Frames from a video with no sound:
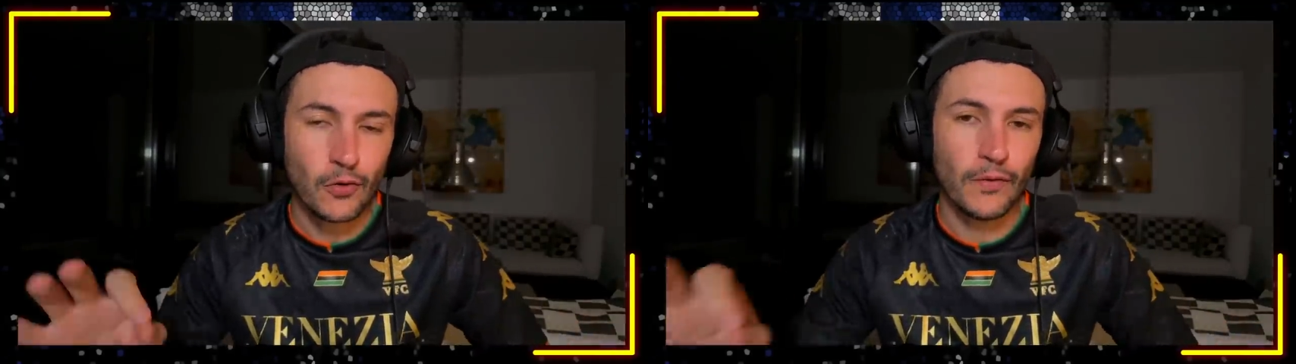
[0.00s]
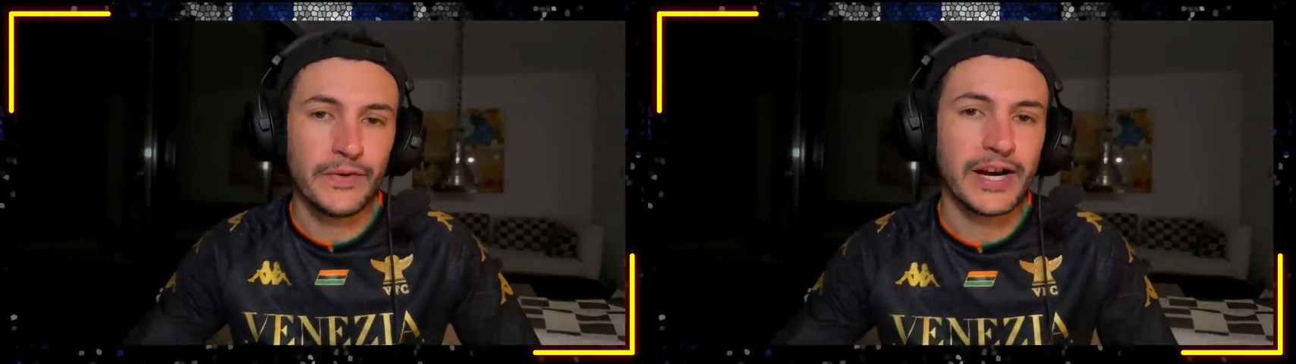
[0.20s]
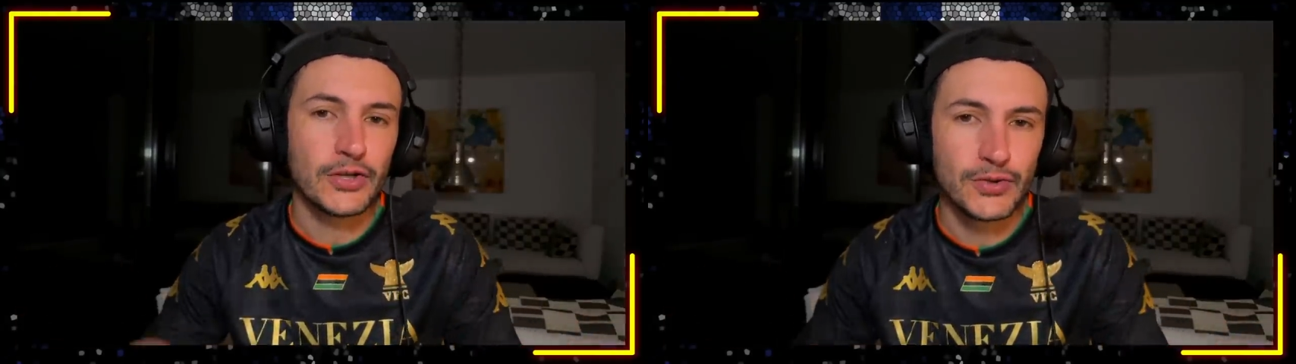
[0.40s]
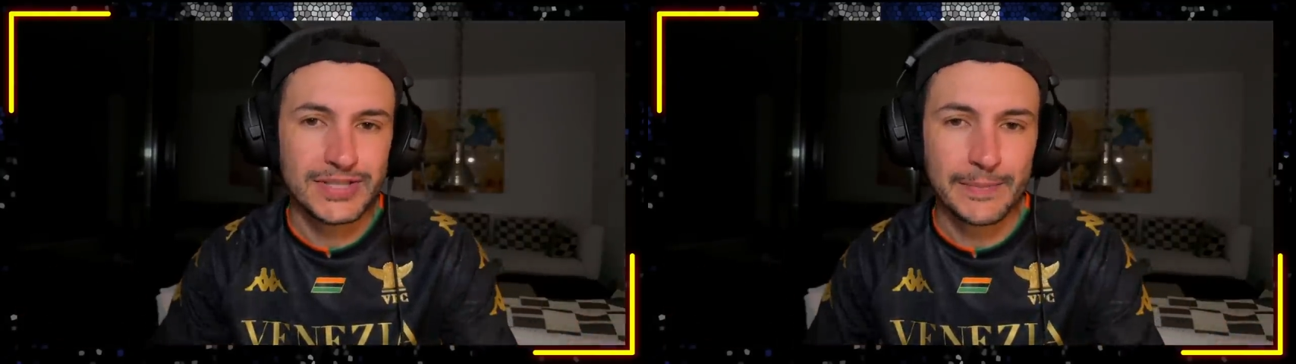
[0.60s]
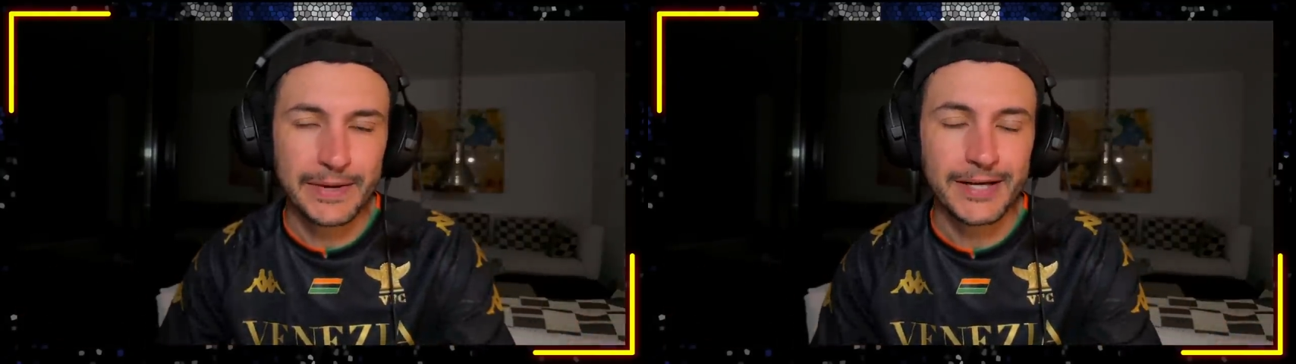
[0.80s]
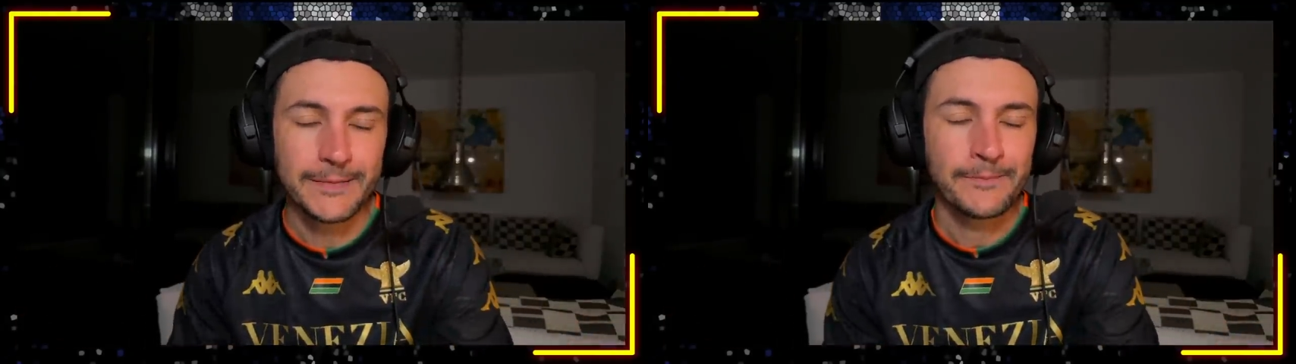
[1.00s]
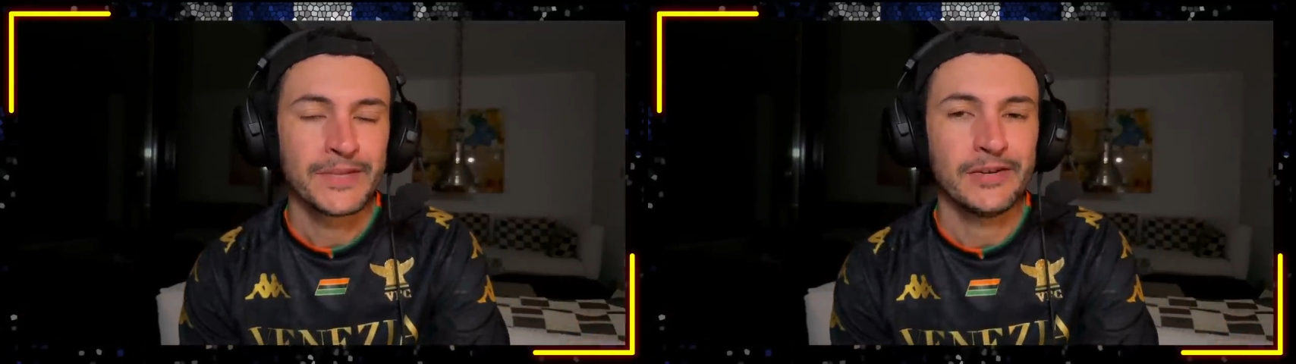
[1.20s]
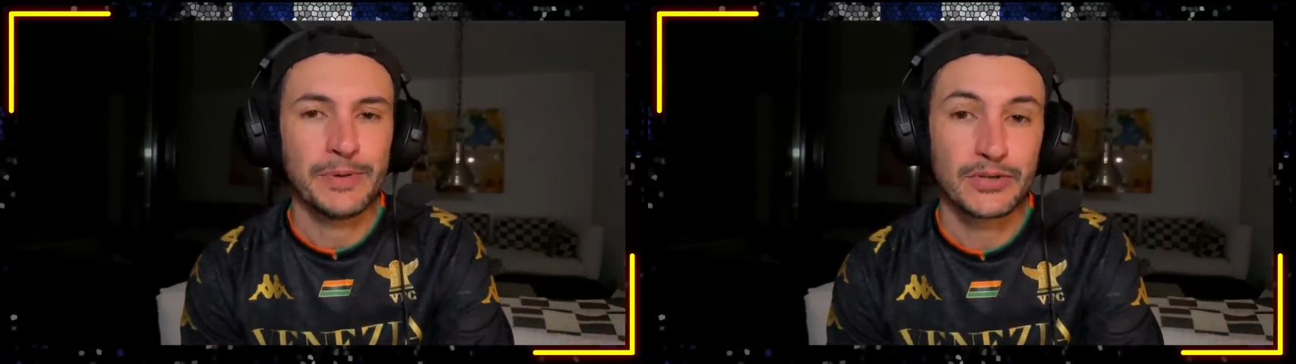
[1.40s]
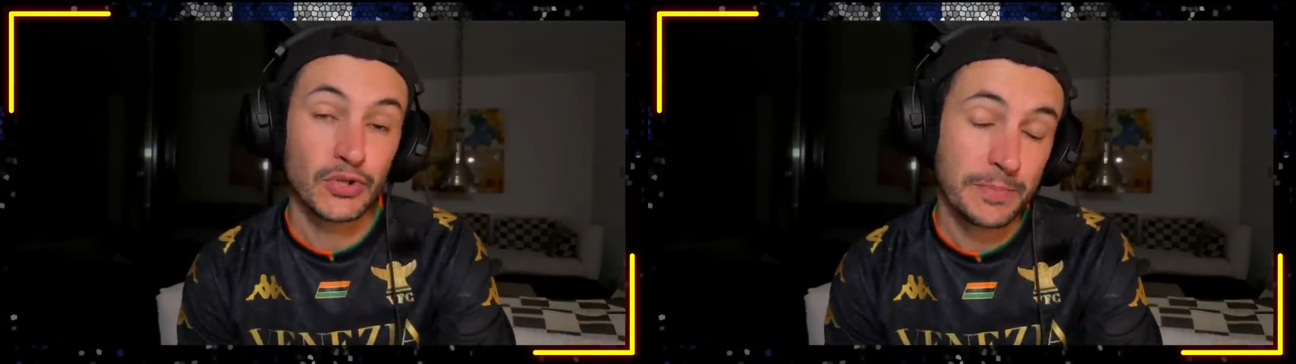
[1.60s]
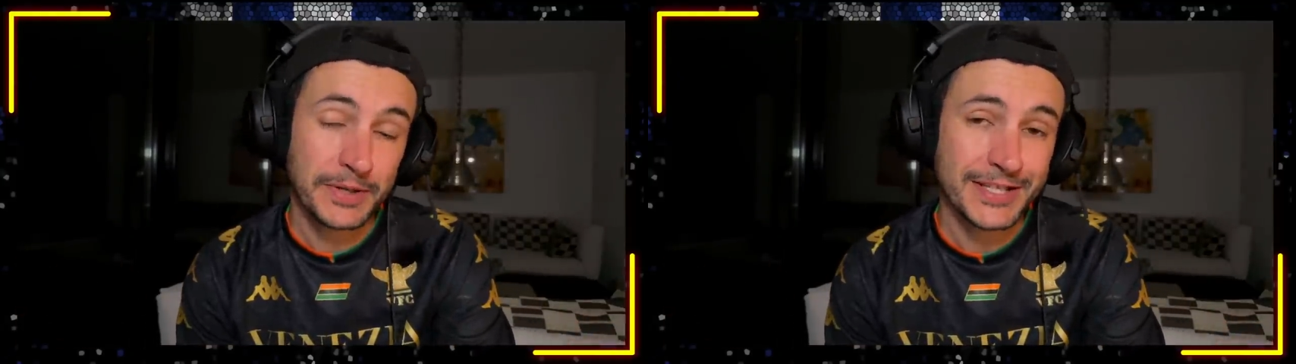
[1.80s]
on le verra juste après parce que
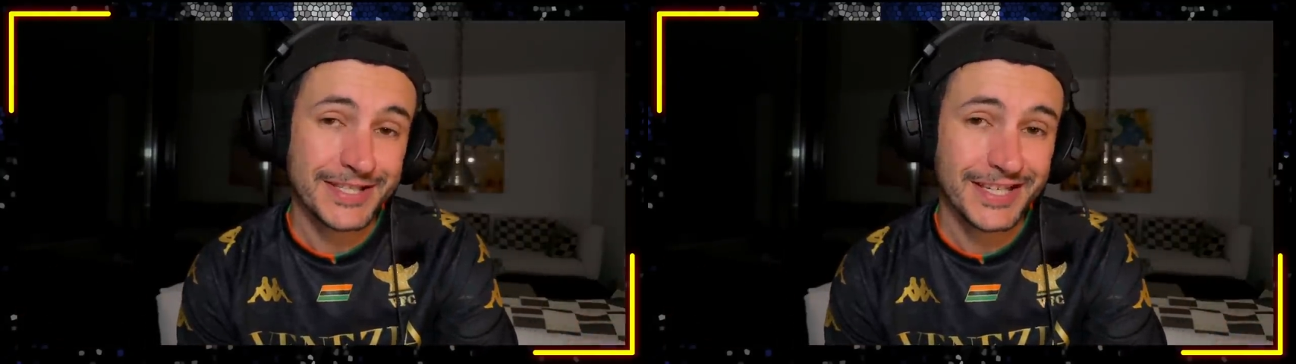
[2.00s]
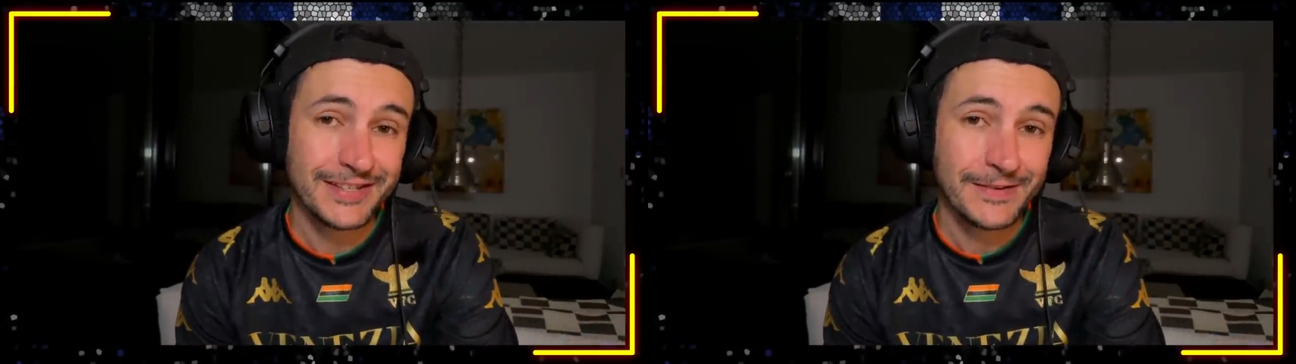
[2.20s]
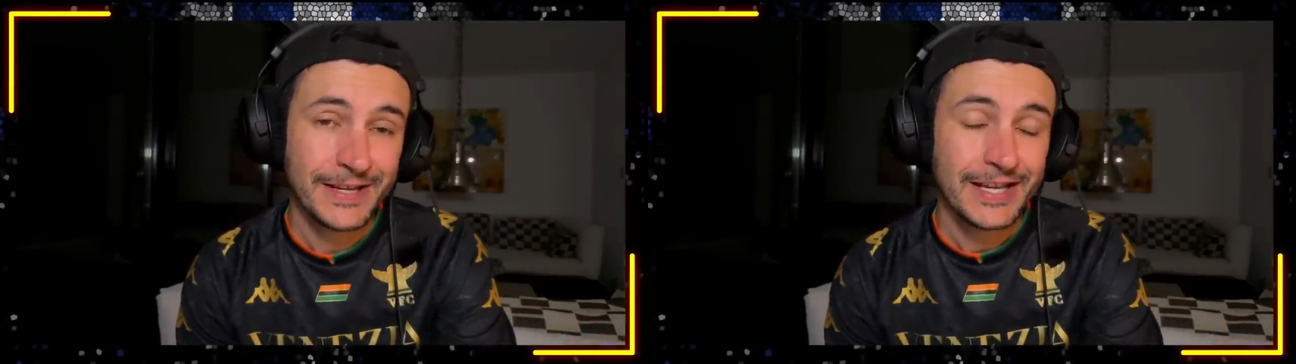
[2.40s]
j'ai pris des screens,